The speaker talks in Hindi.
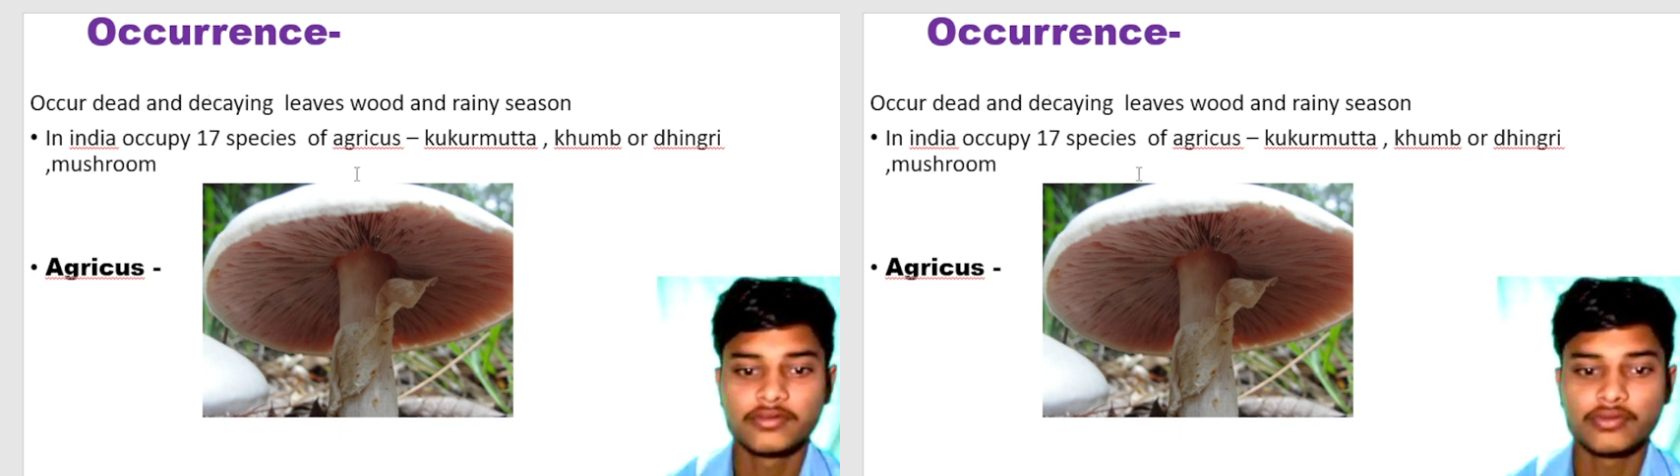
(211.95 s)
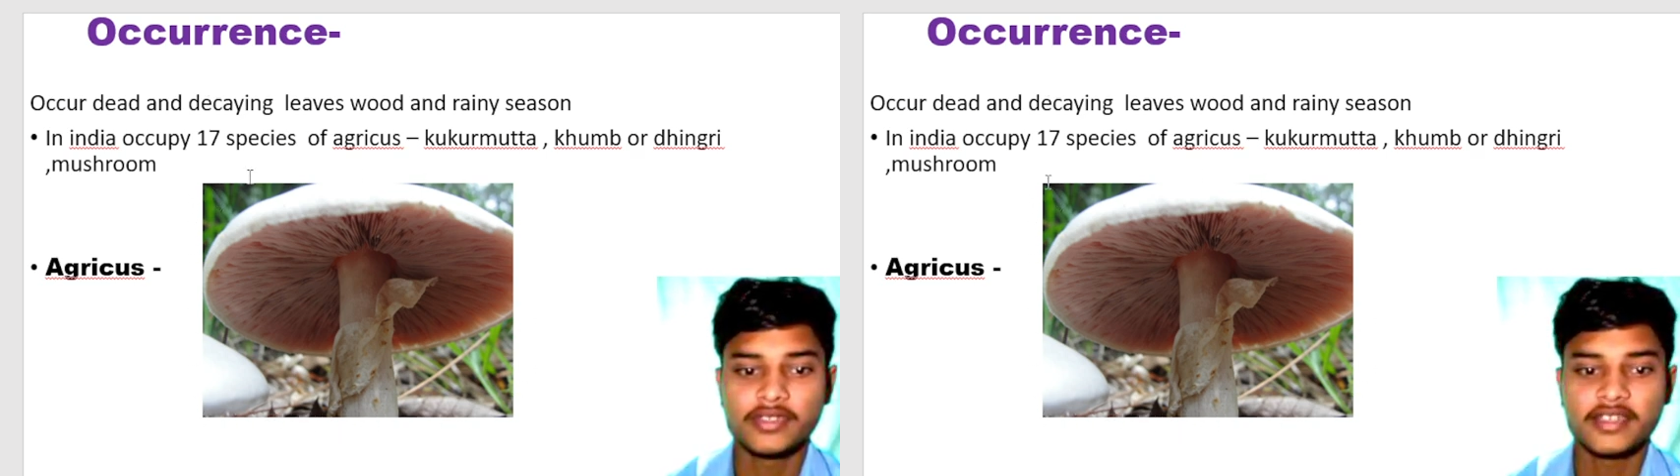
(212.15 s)

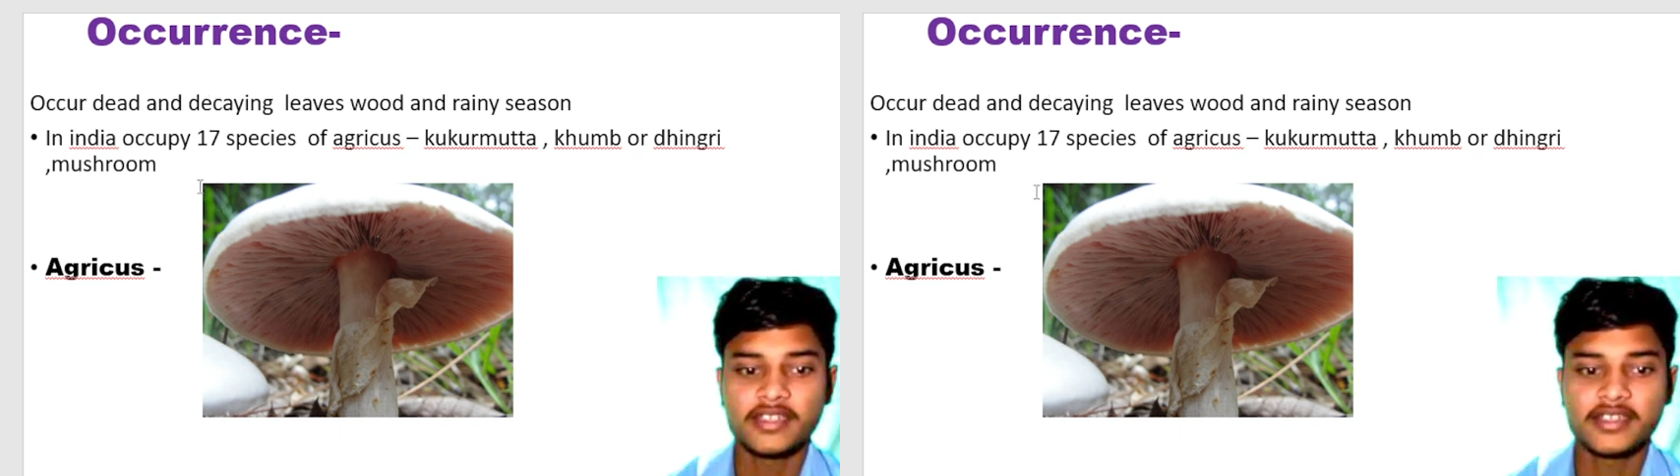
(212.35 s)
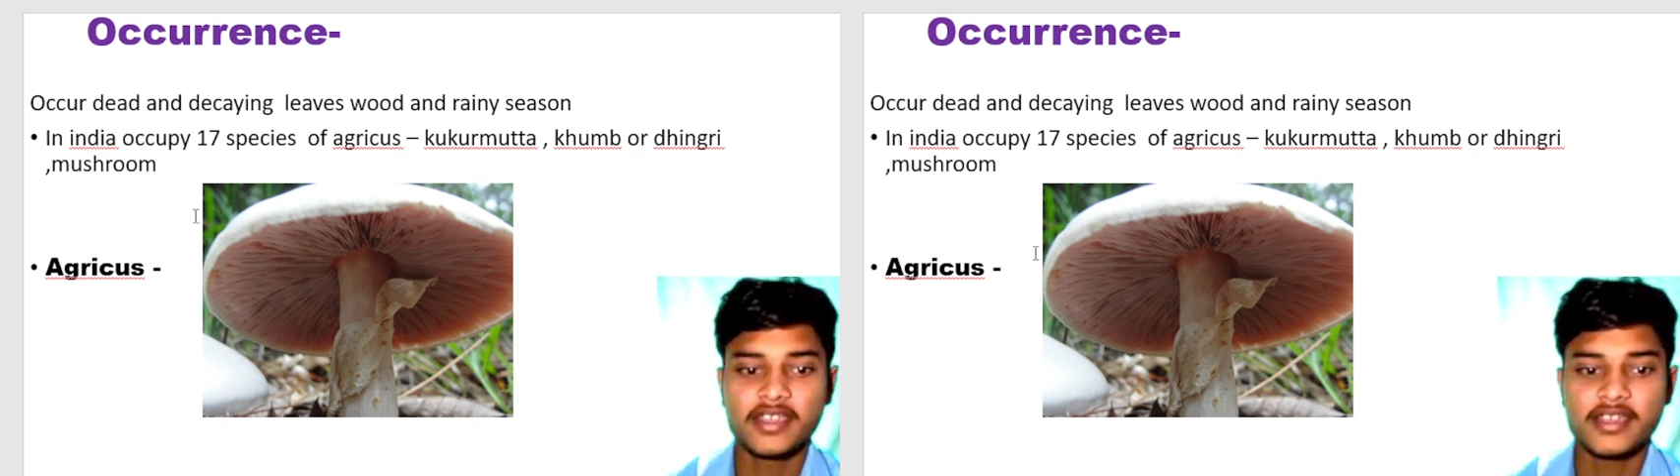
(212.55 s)
तो ये
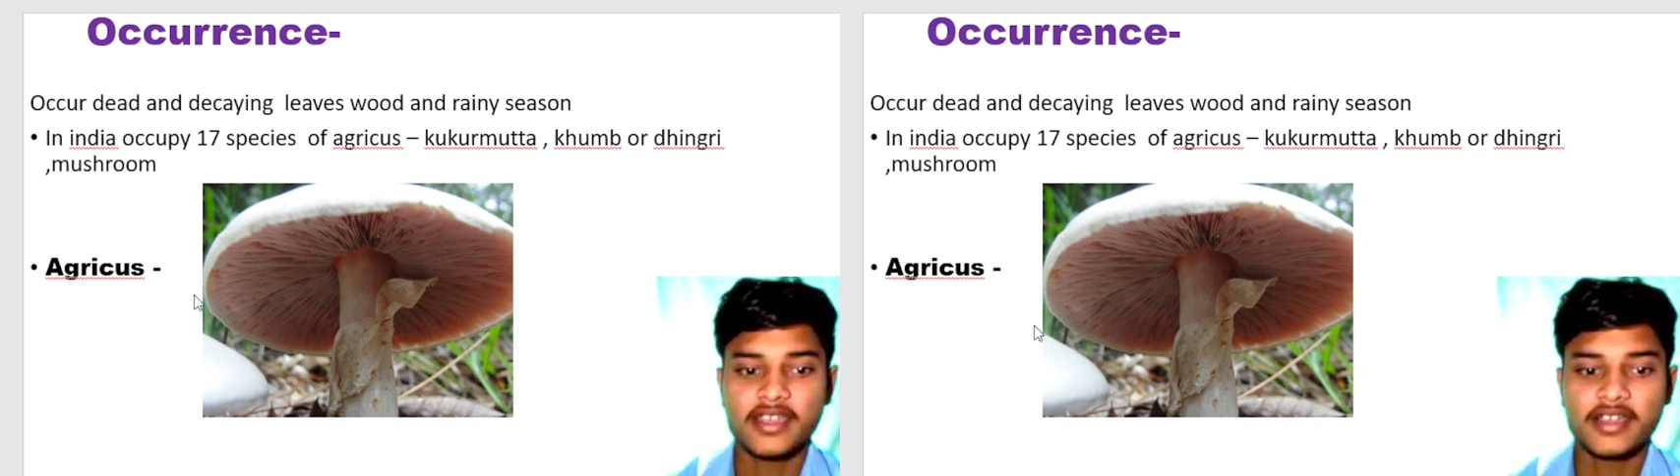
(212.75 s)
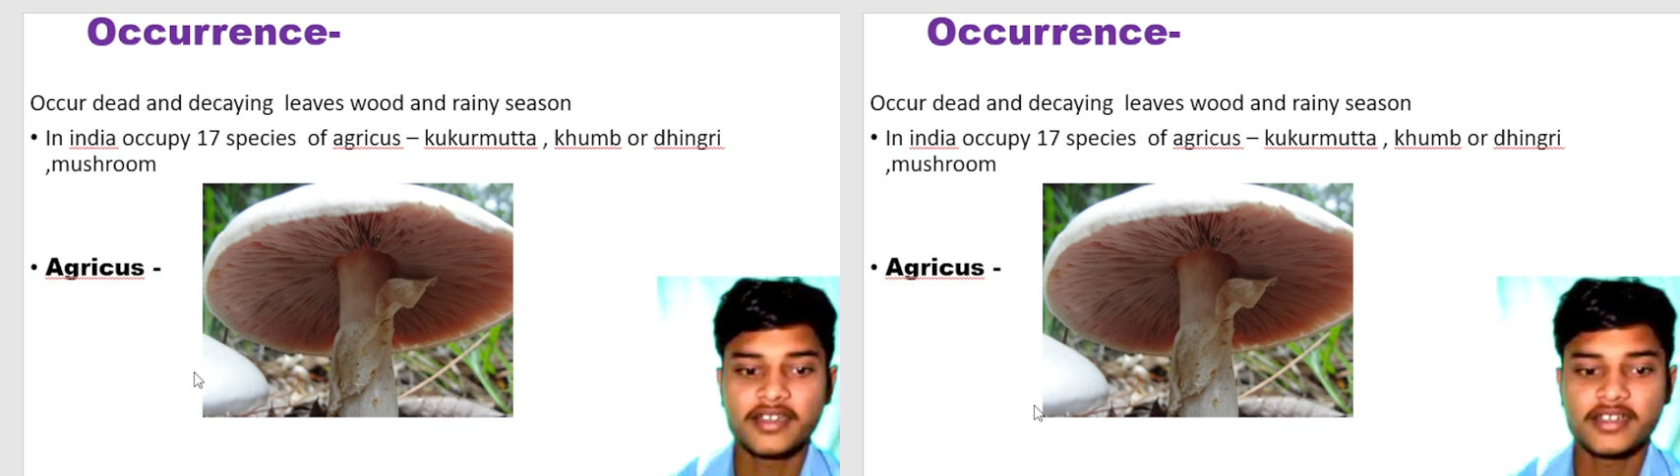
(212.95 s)
देखिए
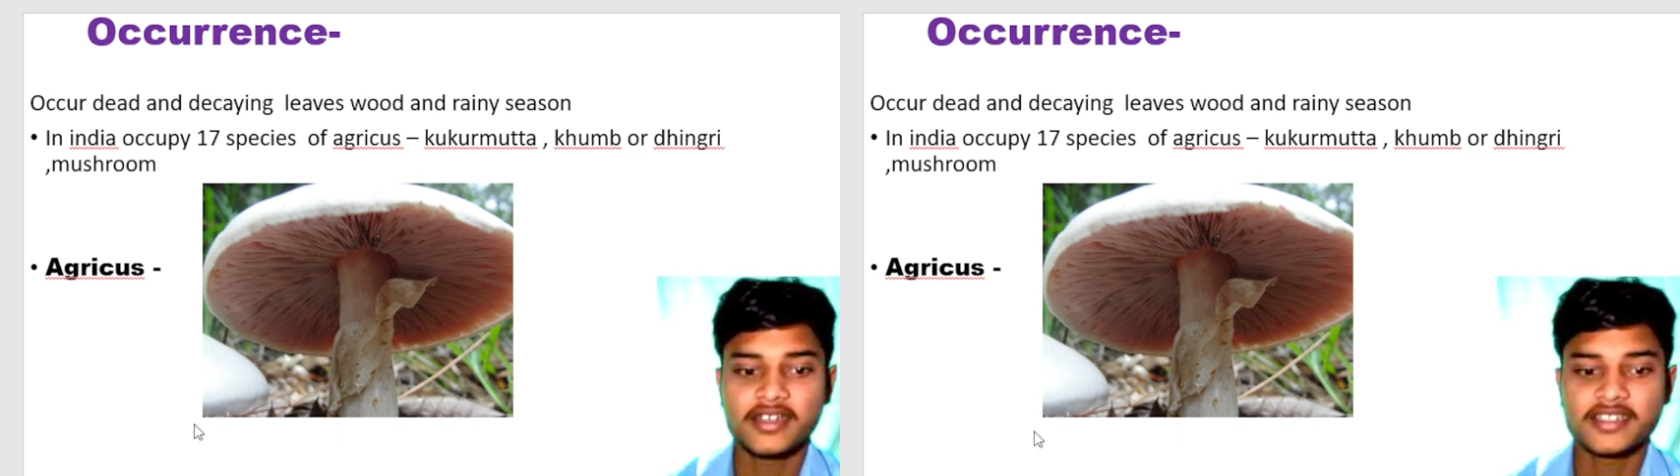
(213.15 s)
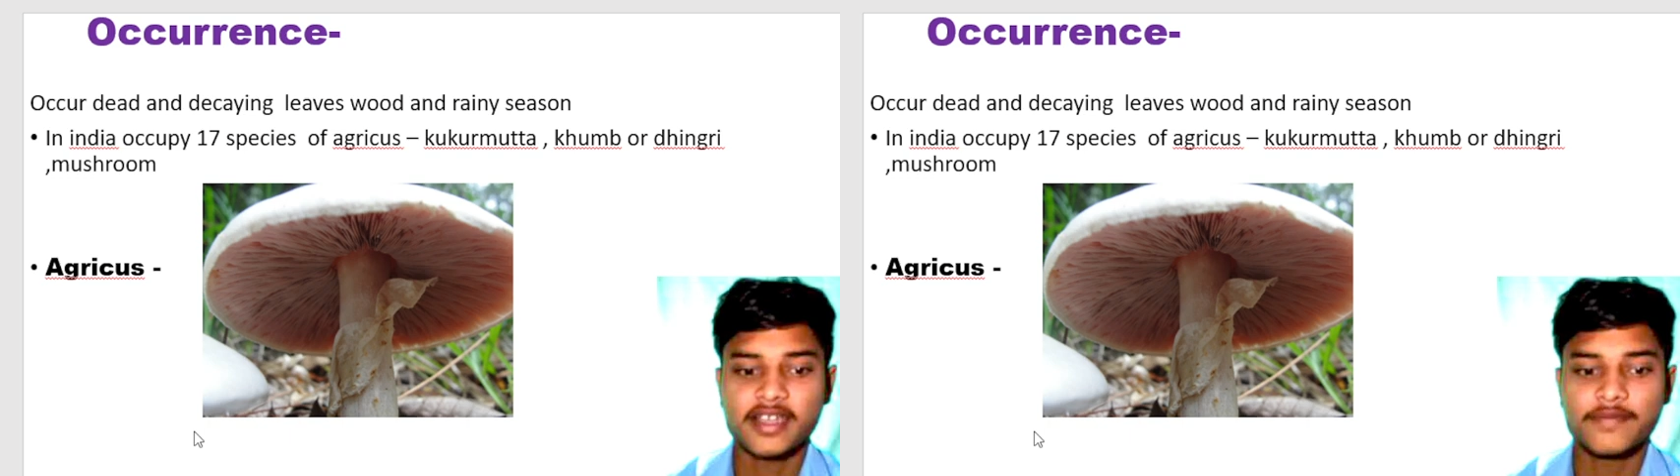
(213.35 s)

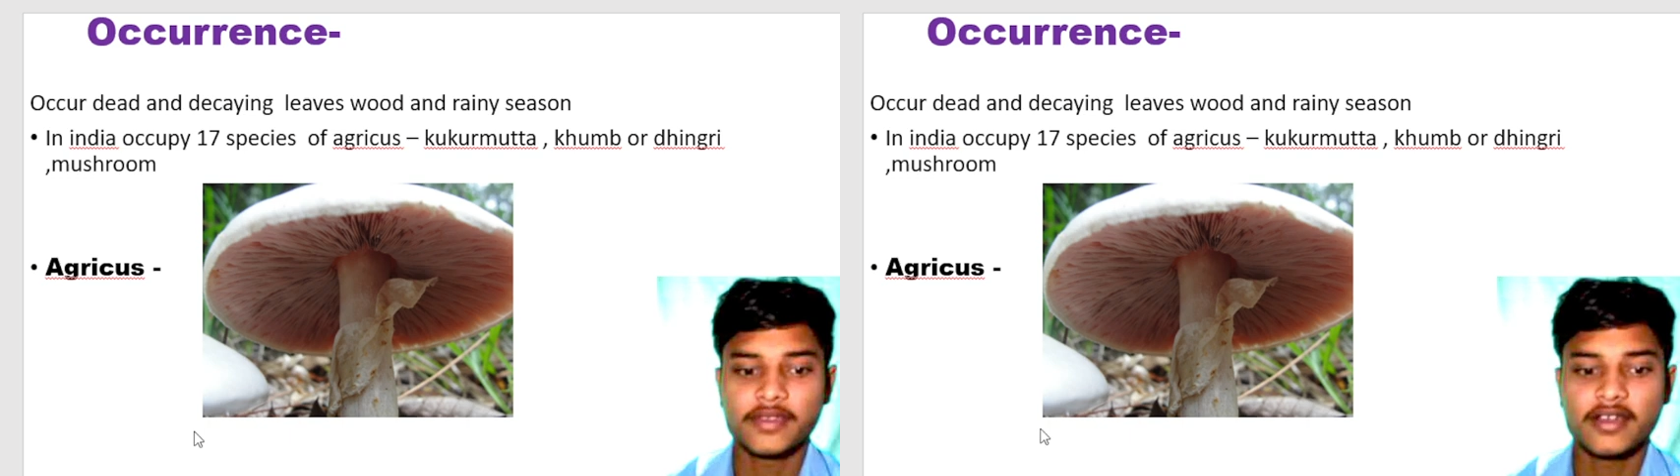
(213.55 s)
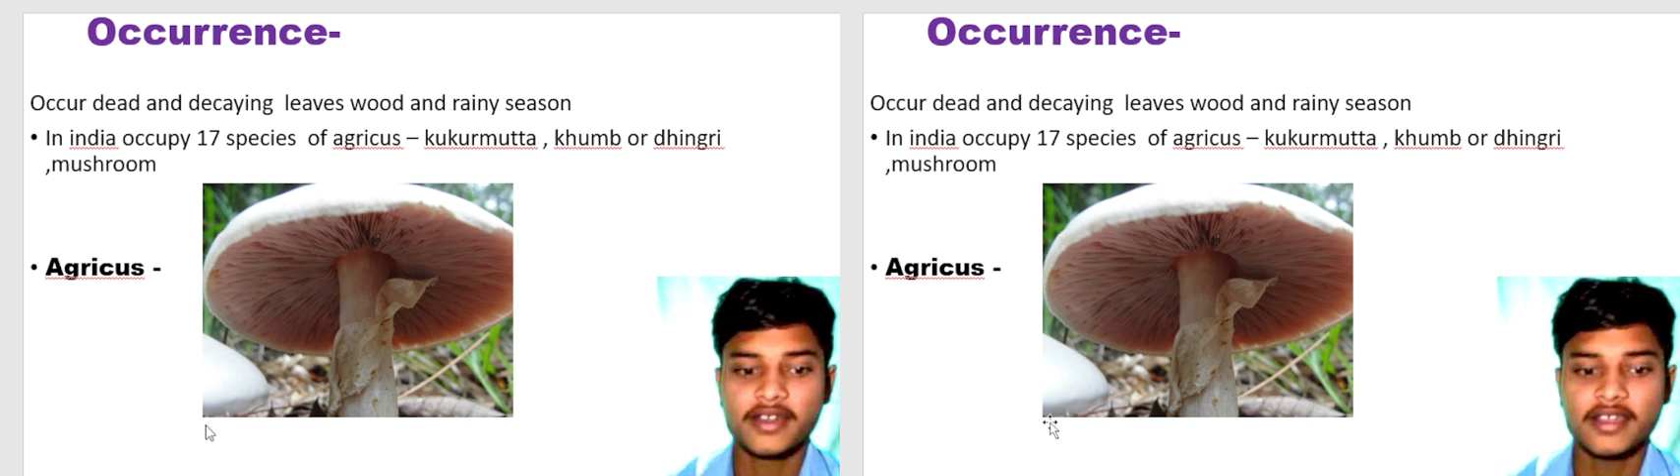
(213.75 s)
एग्रिकस का
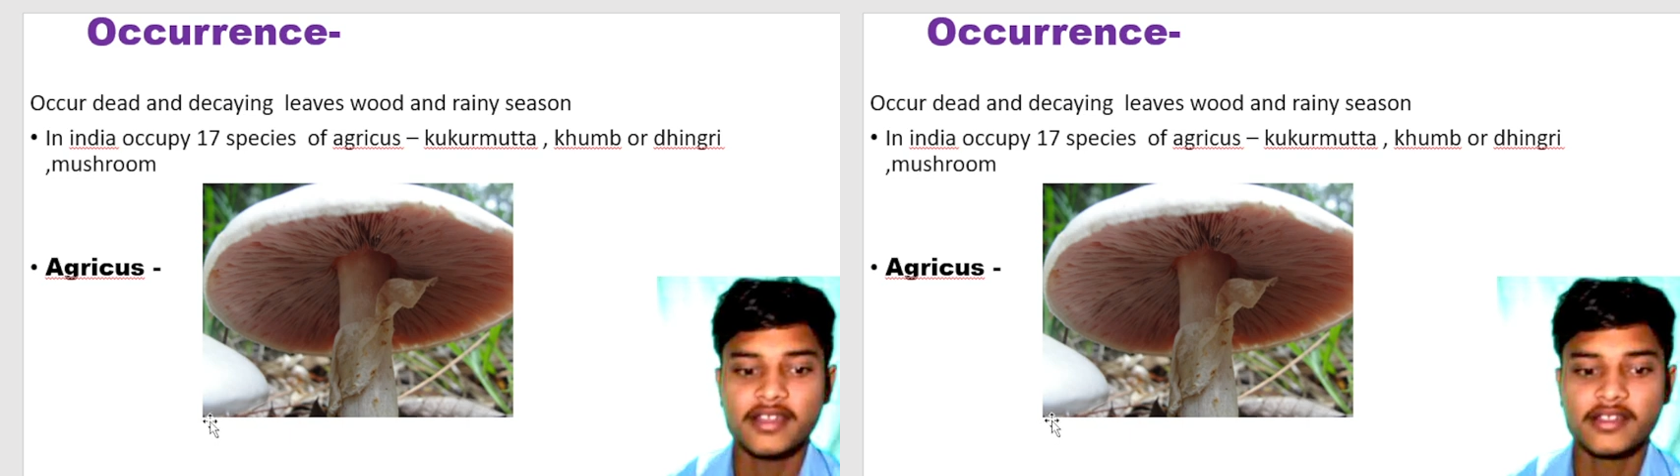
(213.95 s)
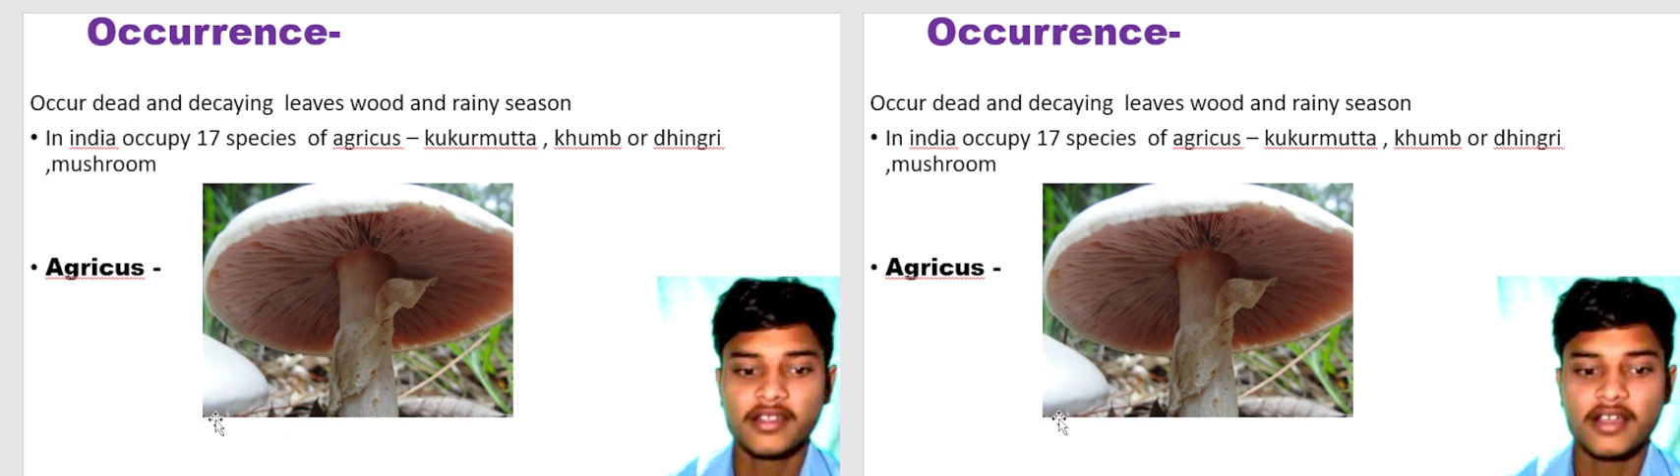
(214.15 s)
फिगर है